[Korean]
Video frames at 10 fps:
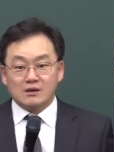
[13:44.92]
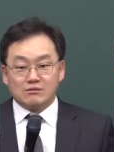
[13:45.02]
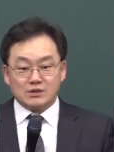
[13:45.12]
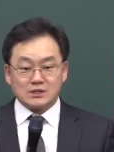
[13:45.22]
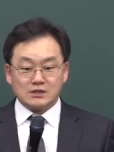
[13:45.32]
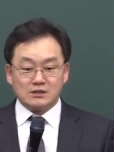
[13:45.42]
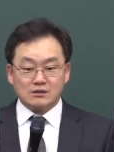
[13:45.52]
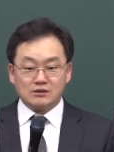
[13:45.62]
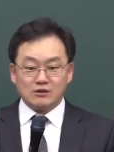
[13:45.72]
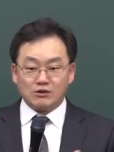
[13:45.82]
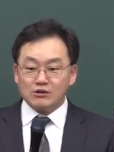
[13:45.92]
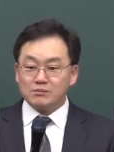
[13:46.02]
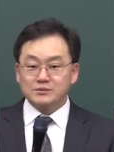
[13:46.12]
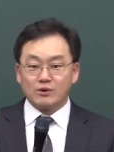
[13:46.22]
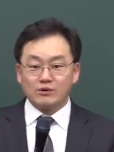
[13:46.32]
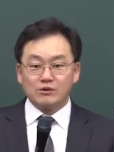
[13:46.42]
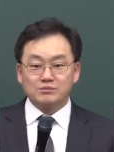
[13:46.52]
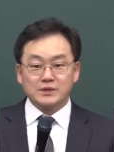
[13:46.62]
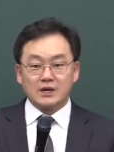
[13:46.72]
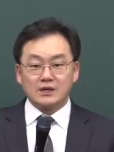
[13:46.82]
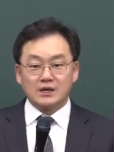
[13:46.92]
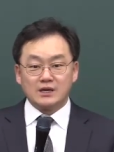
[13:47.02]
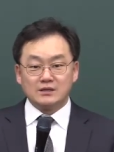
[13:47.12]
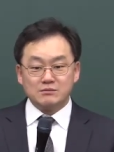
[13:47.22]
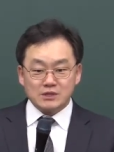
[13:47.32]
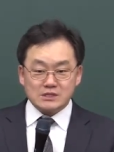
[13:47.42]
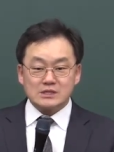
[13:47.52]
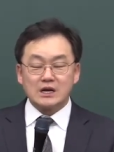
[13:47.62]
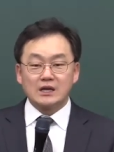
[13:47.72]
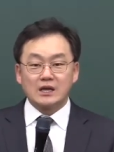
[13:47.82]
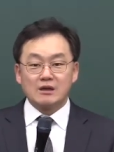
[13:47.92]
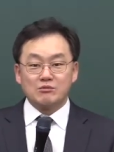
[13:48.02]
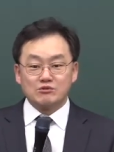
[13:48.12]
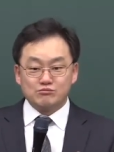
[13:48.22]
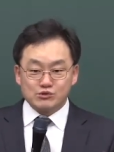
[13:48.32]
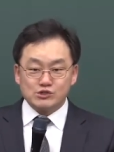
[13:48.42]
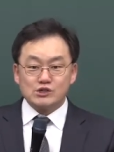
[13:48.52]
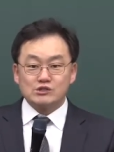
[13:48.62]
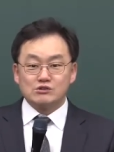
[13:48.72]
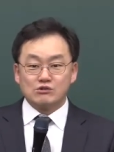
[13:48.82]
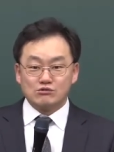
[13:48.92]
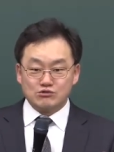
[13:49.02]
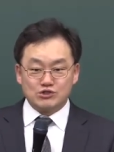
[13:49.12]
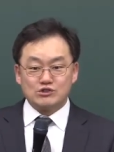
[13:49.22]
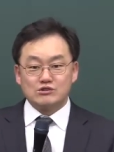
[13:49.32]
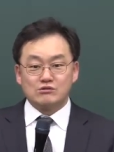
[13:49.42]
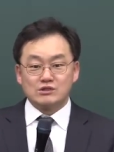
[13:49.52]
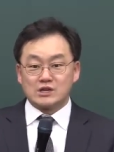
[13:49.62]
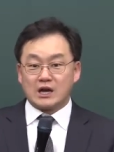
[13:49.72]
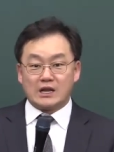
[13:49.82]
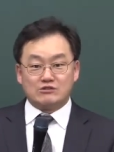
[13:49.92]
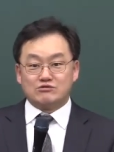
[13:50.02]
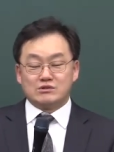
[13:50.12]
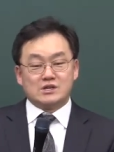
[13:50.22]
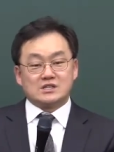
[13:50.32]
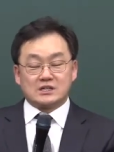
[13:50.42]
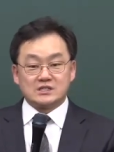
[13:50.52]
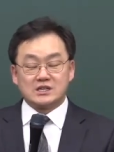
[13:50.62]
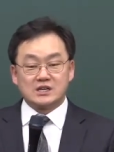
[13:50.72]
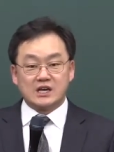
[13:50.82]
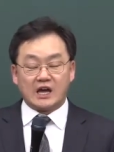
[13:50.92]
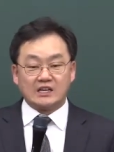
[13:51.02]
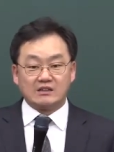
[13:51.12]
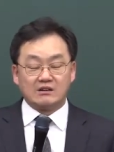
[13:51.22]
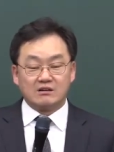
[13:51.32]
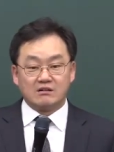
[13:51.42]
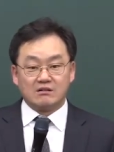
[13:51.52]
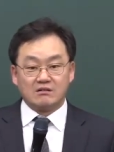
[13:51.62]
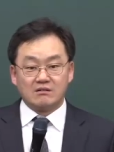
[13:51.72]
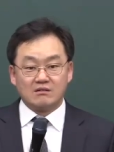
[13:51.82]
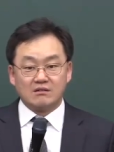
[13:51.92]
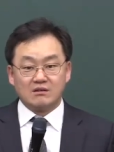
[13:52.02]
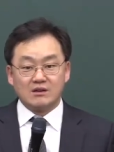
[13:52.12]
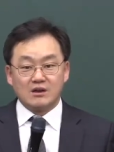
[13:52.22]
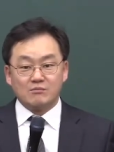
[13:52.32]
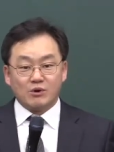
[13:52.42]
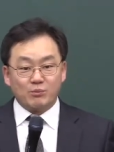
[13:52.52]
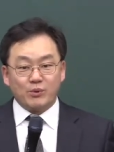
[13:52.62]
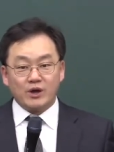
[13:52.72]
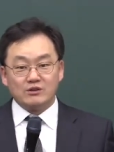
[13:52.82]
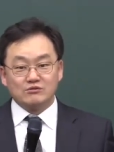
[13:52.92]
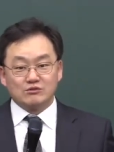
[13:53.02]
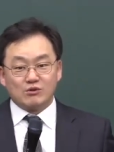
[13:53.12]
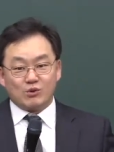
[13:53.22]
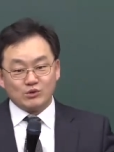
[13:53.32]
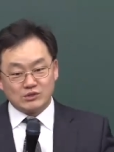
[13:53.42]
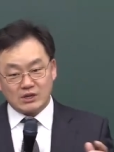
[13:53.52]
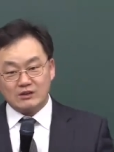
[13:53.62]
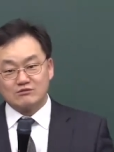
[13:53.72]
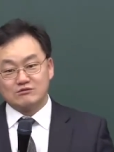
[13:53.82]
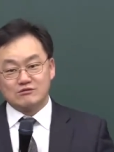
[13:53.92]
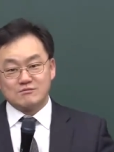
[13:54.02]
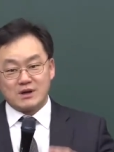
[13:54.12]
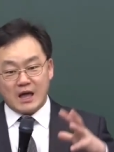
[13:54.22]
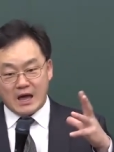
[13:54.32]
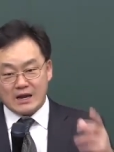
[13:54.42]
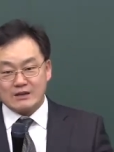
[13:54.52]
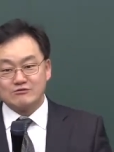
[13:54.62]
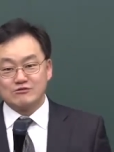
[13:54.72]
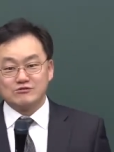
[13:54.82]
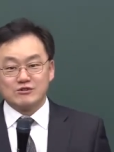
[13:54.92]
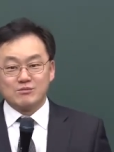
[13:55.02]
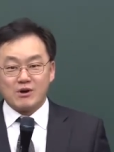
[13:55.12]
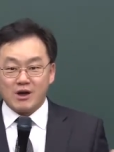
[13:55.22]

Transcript: 우리 자녀들이 어렵, 어렵지 않게 힘들지 않게 뭐 물질적으로 육신적으로 잘해주는 게 자녀 사랑이 아닌가요? 뽀뽀해주고 옷 사주고 막 안아주고서 막